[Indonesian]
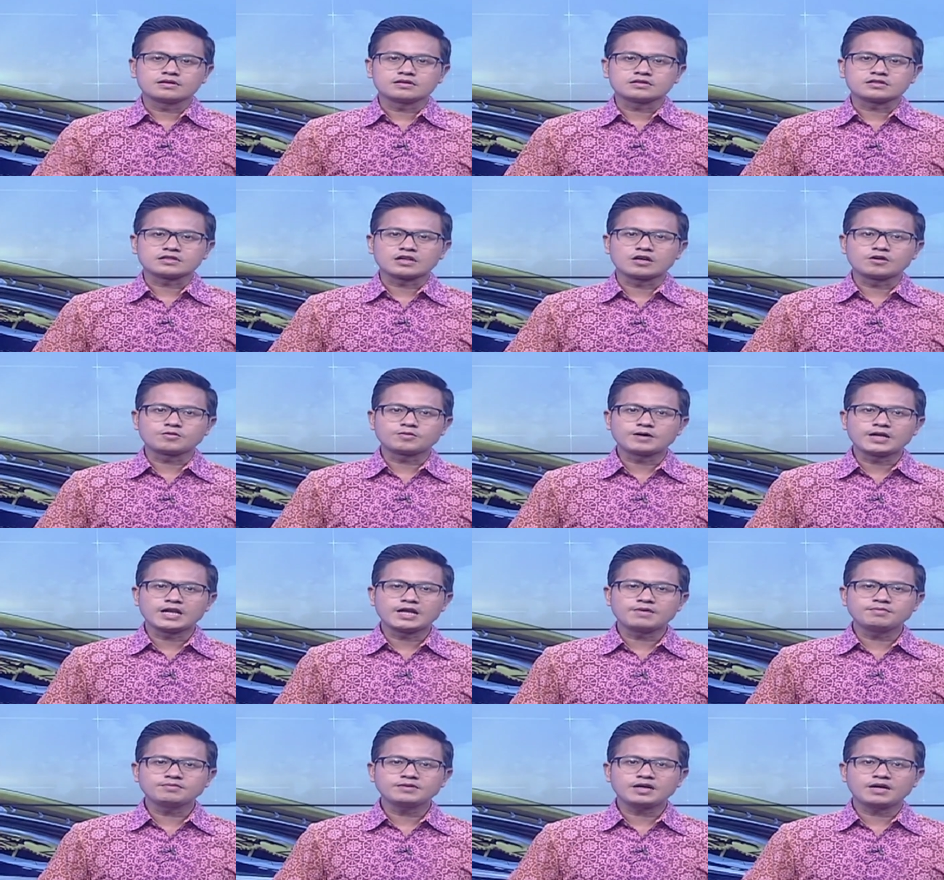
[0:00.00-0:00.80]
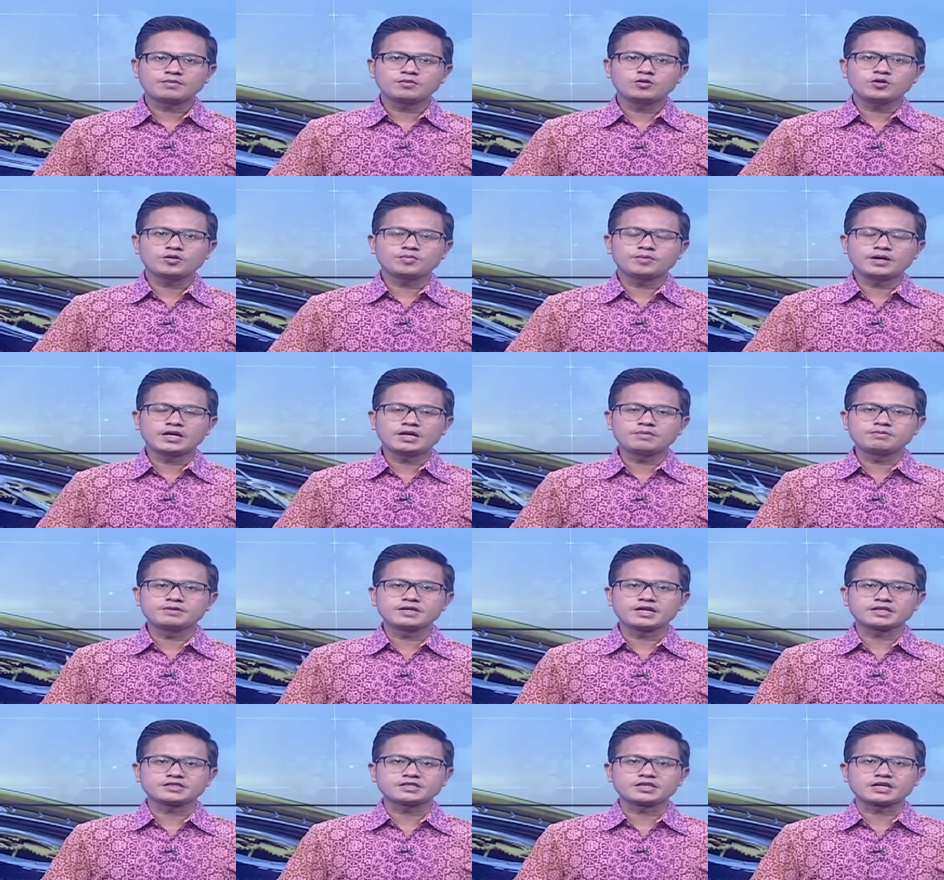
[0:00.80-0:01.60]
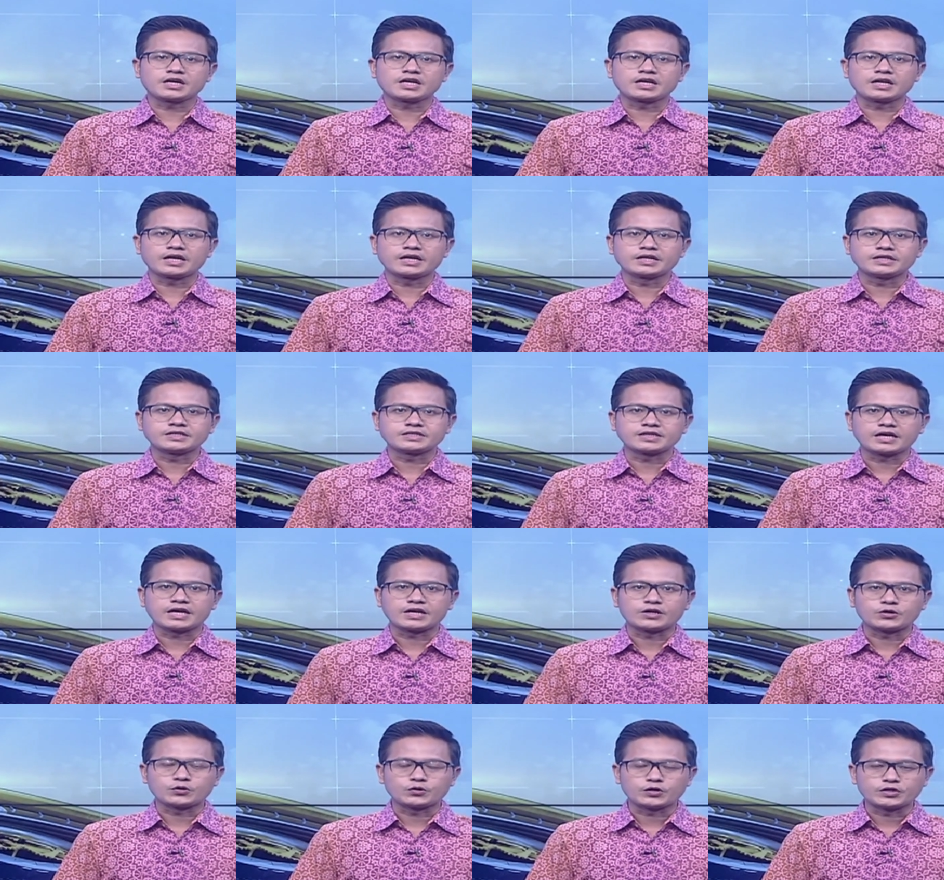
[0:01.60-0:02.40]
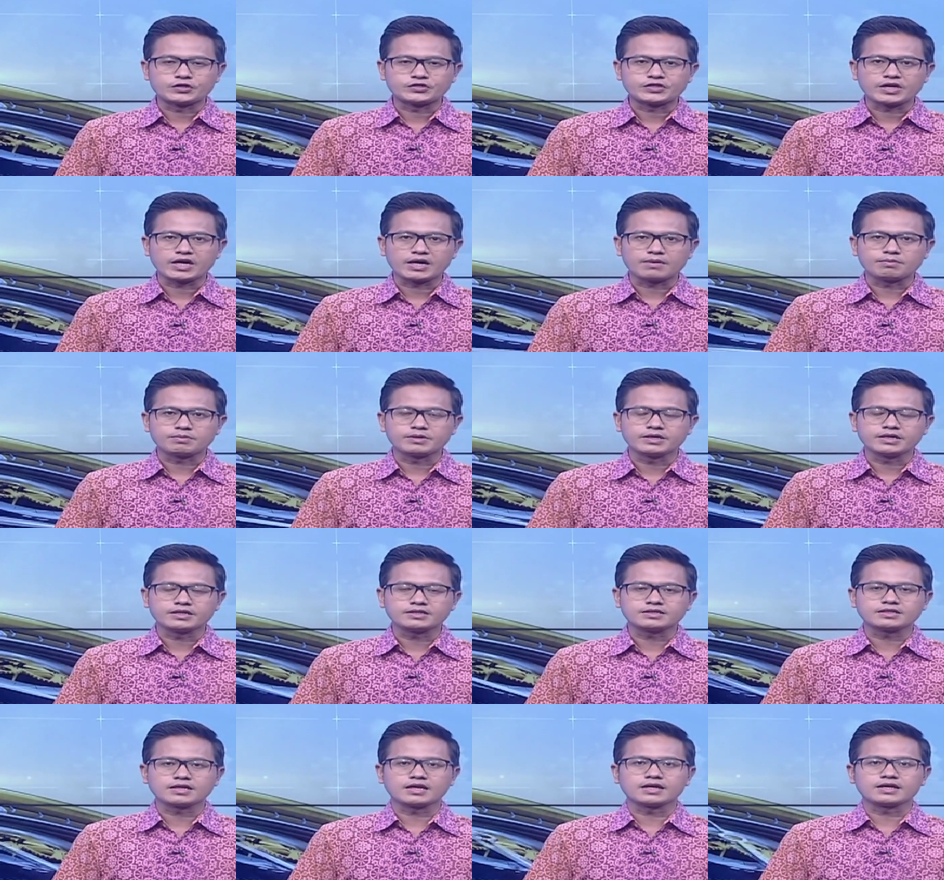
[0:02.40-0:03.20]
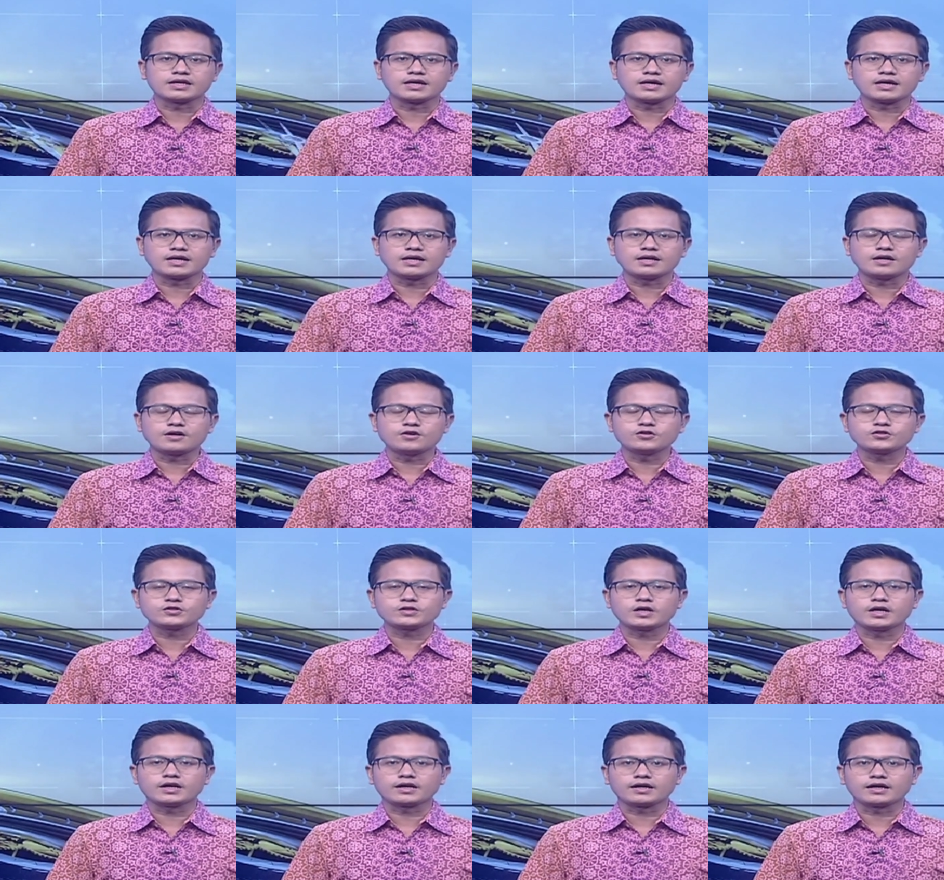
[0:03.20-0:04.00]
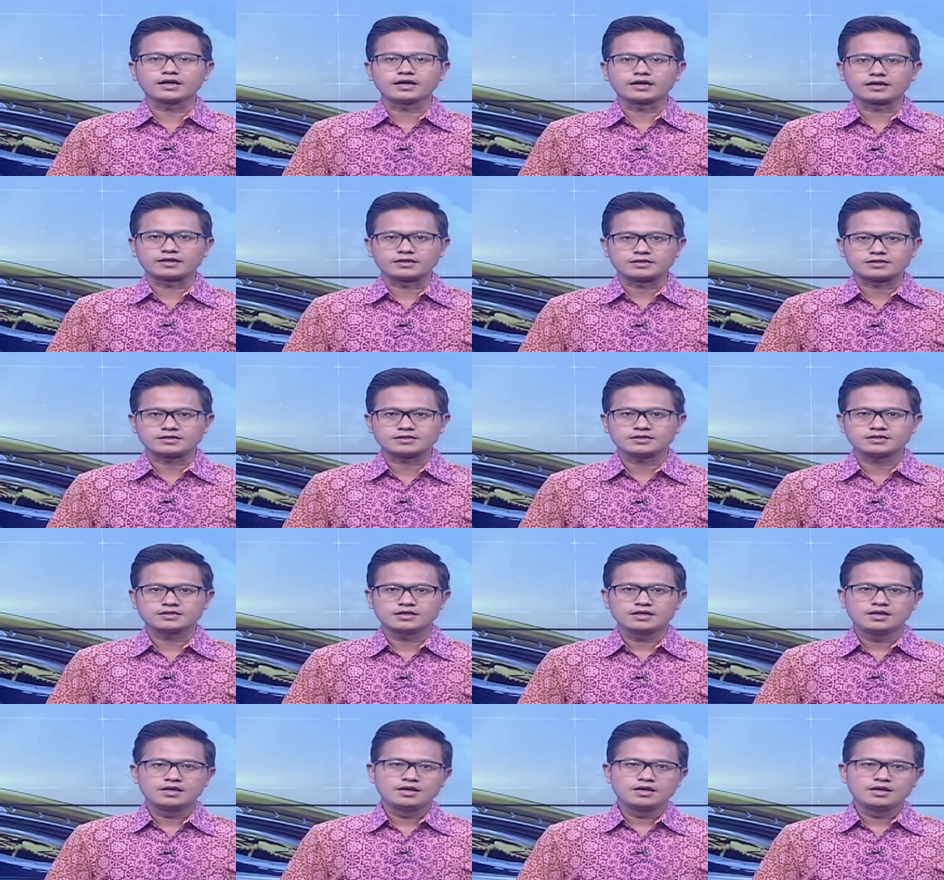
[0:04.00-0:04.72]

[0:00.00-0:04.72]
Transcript: Selamat malam, kamu kembali menyaksikan Lensa Indonesia Update, saya Oscar Haris.